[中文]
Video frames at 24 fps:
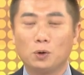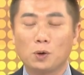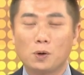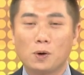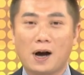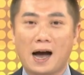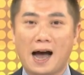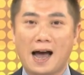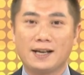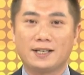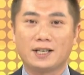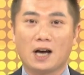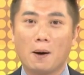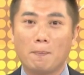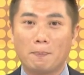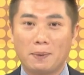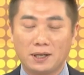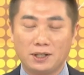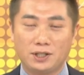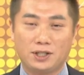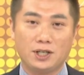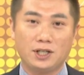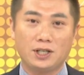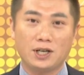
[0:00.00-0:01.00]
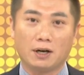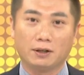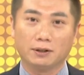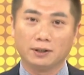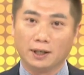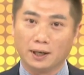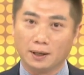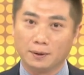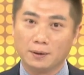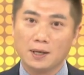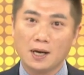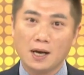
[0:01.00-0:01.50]
如果还想要拼绩效的
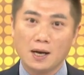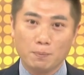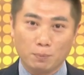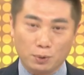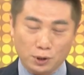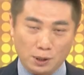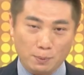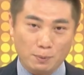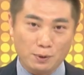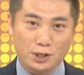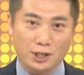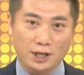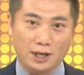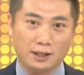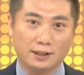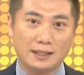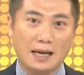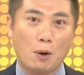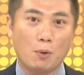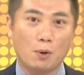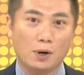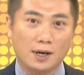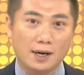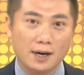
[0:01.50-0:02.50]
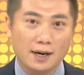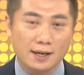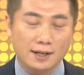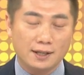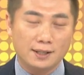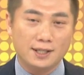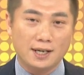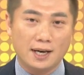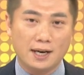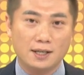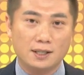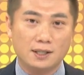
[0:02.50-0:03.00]
人，不是不行，但我个人
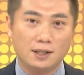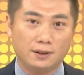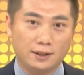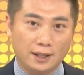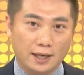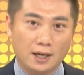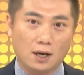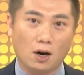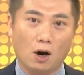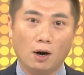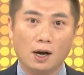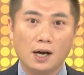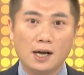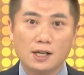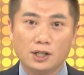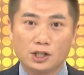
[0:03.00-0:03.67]
建议是：第一个，